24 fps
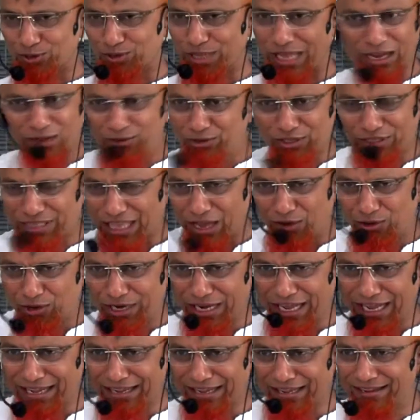করতো এখন তো তাও
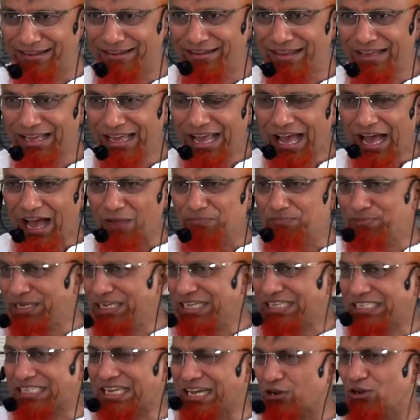নাই আপনি
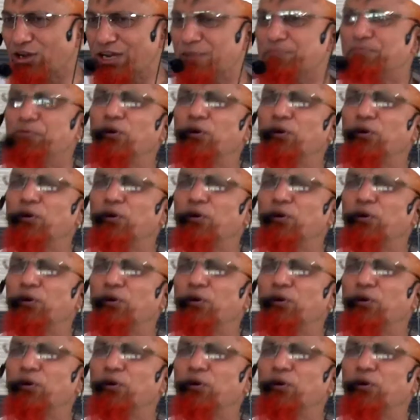ইচ্ছা করলে